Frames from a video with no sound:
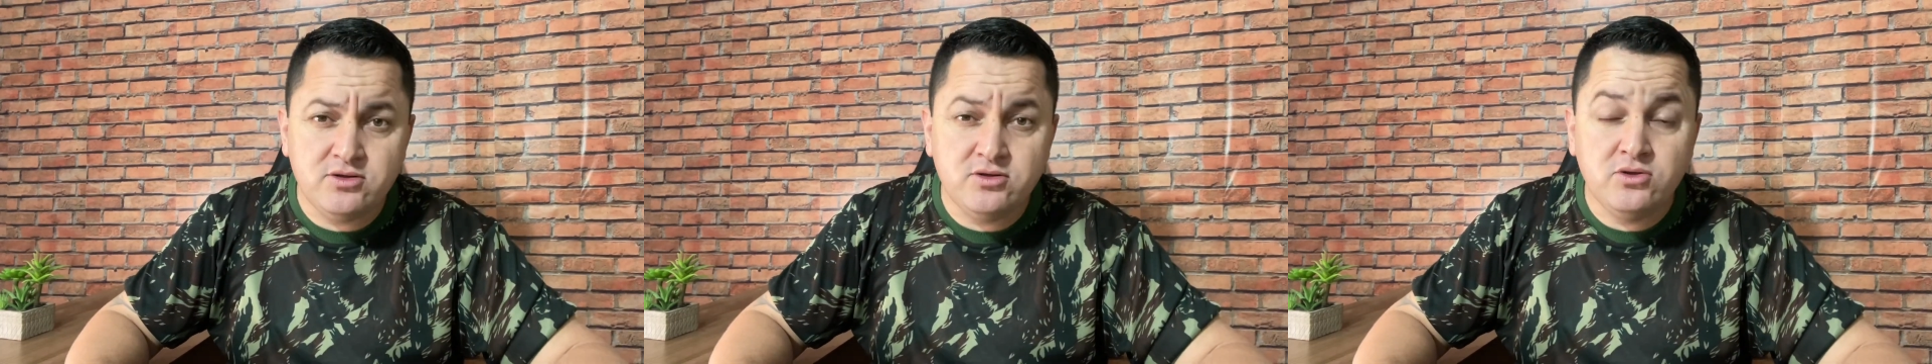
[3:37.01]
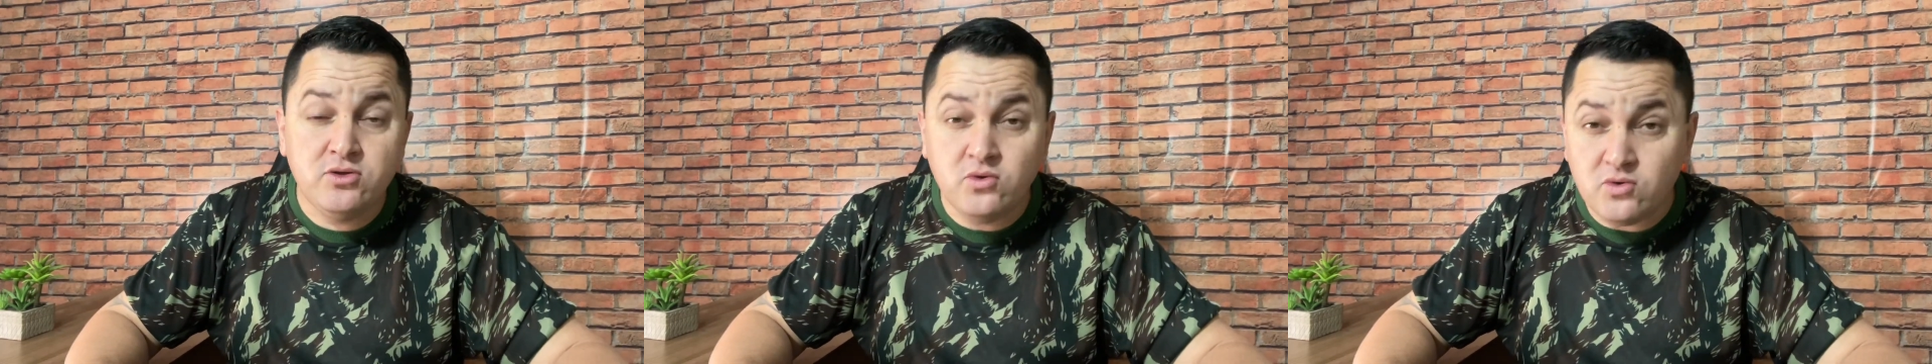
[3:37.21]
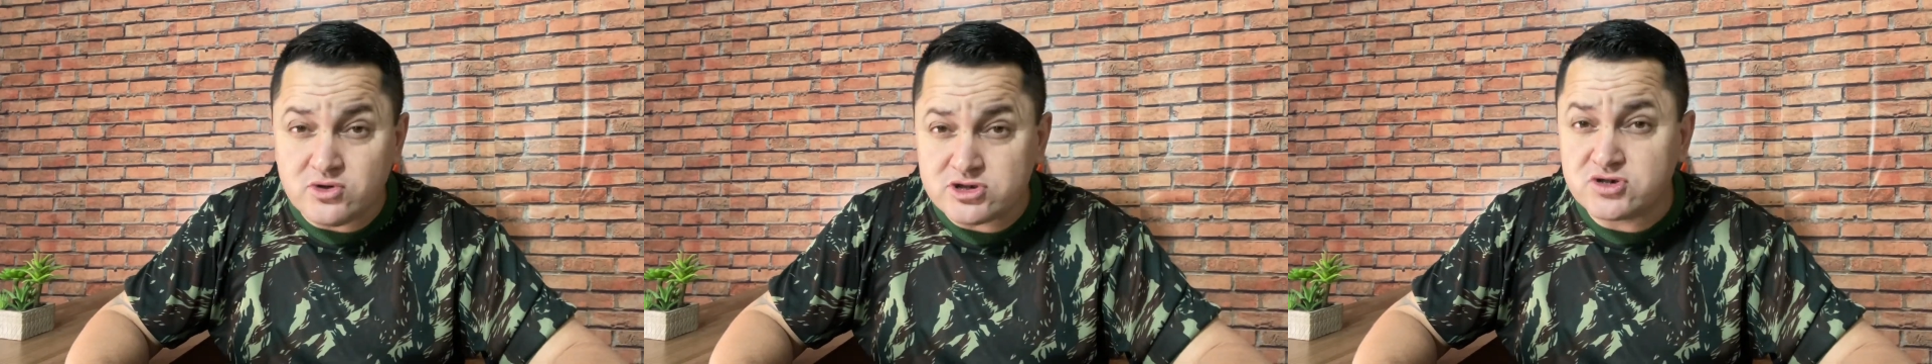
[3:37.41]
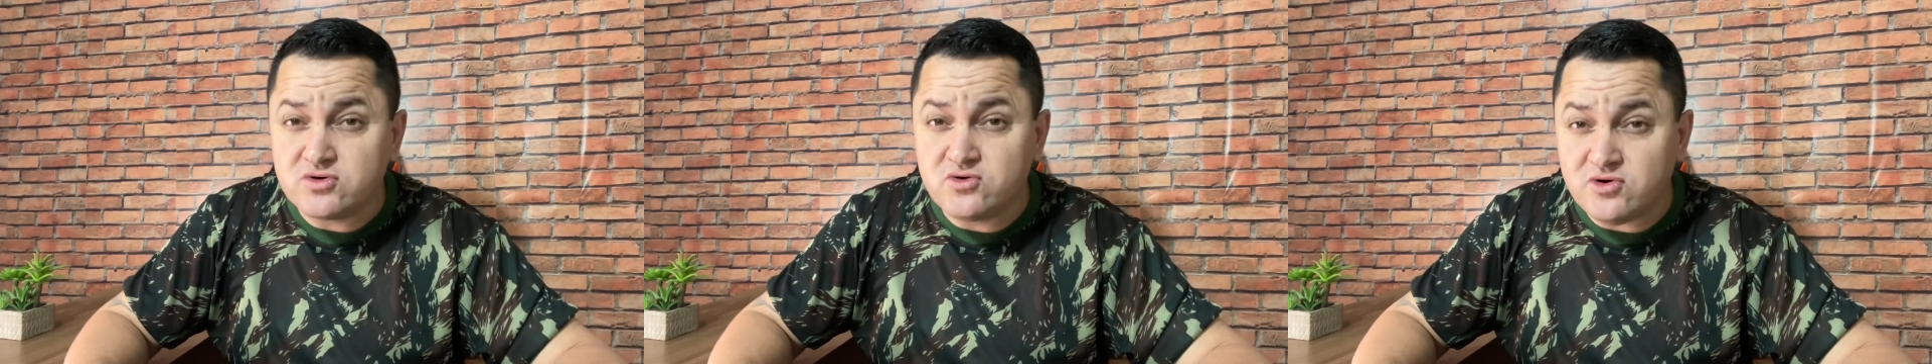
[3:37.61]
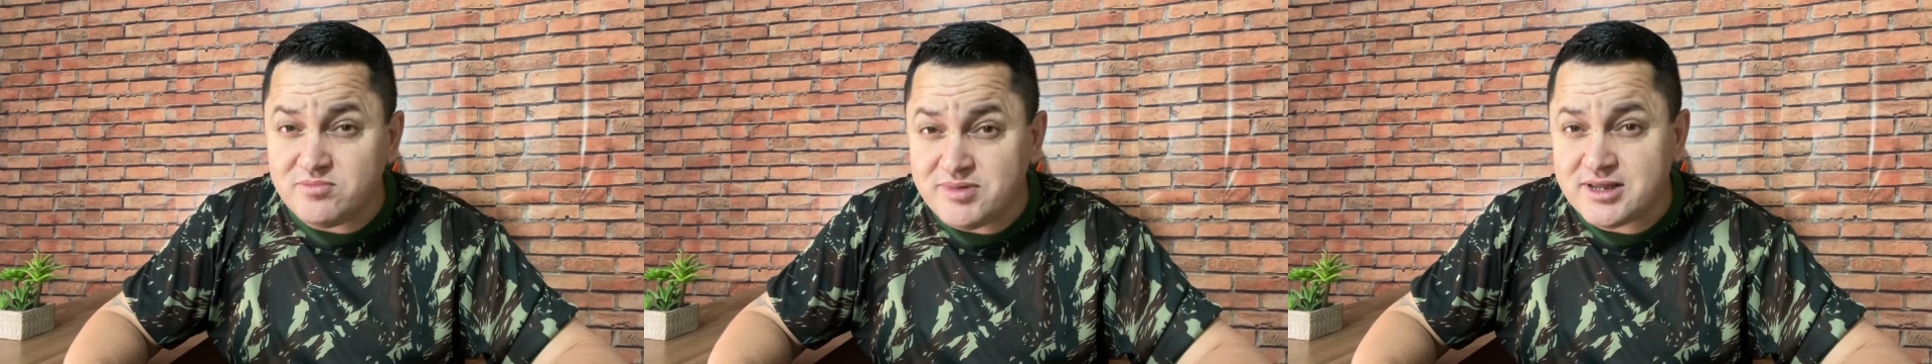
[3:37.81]
nos
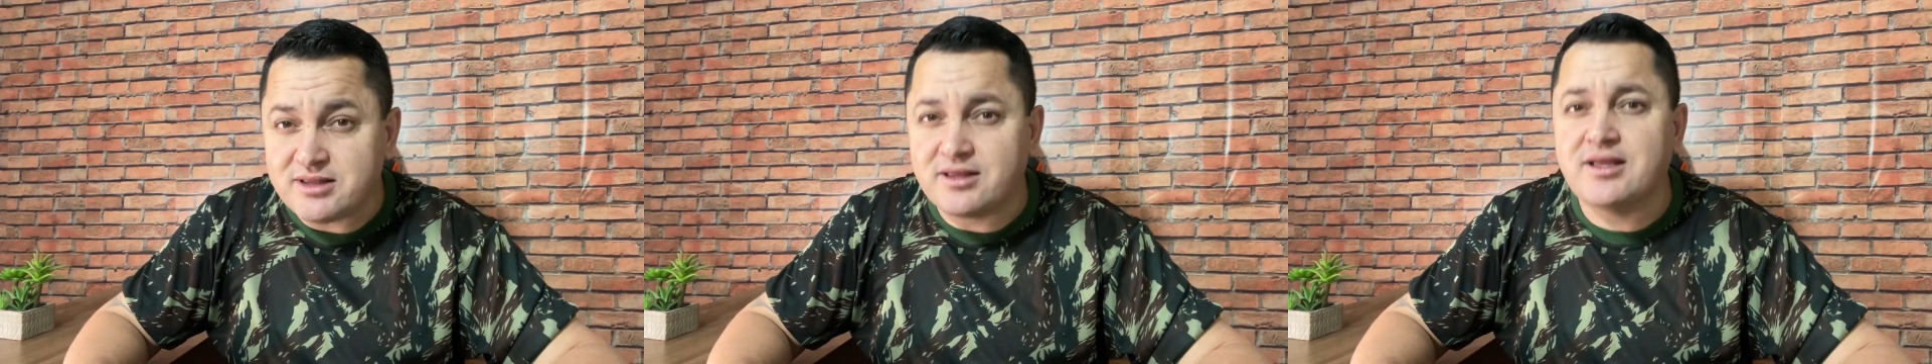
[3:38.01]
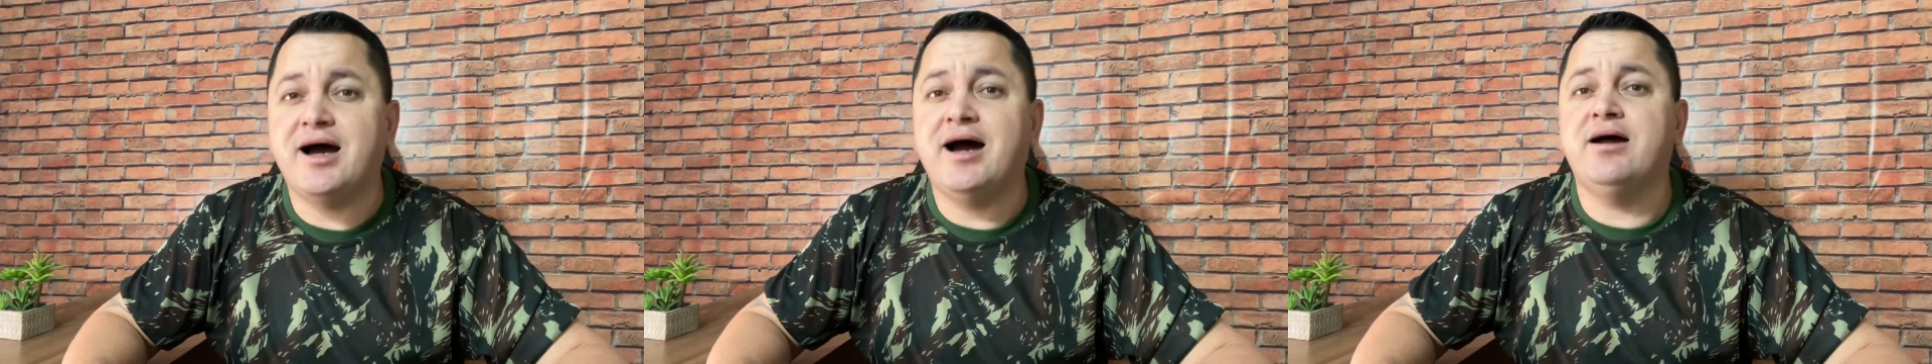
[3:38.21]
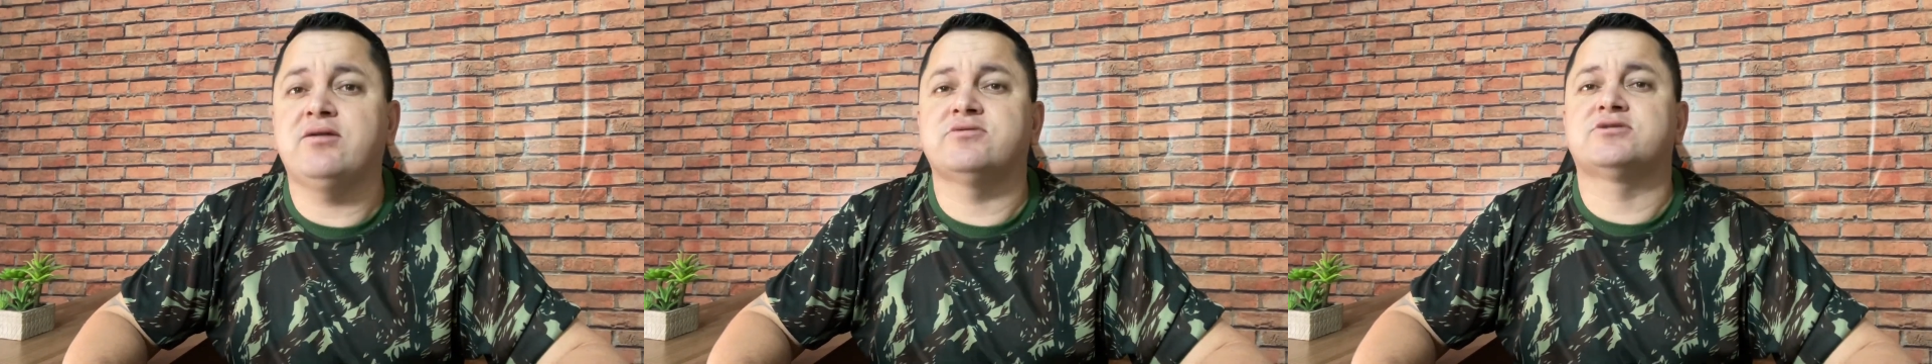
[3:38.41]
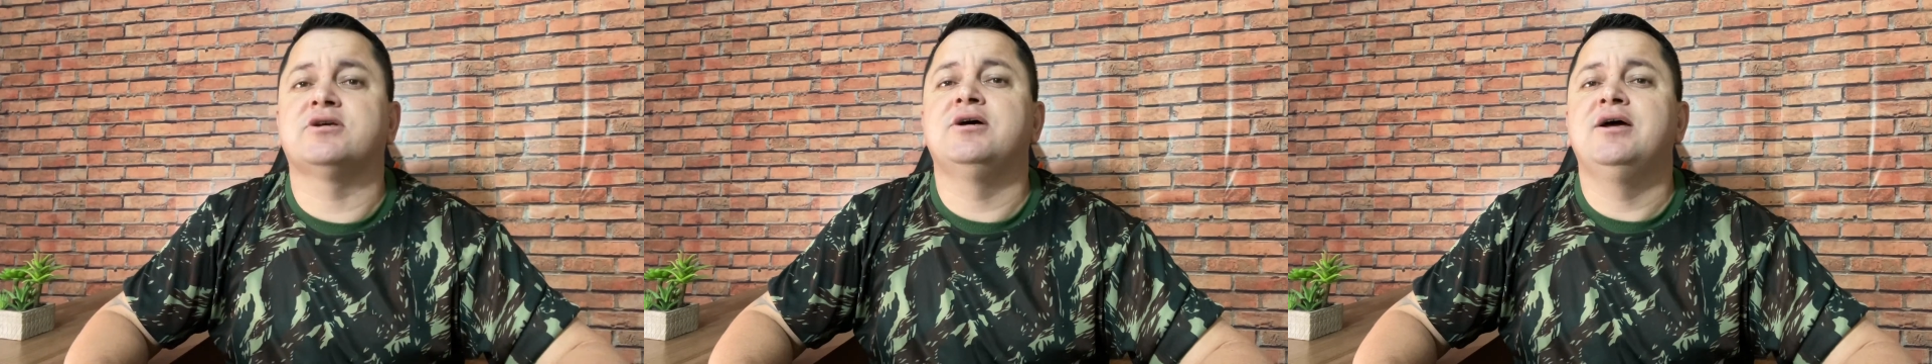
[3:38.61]
comentários.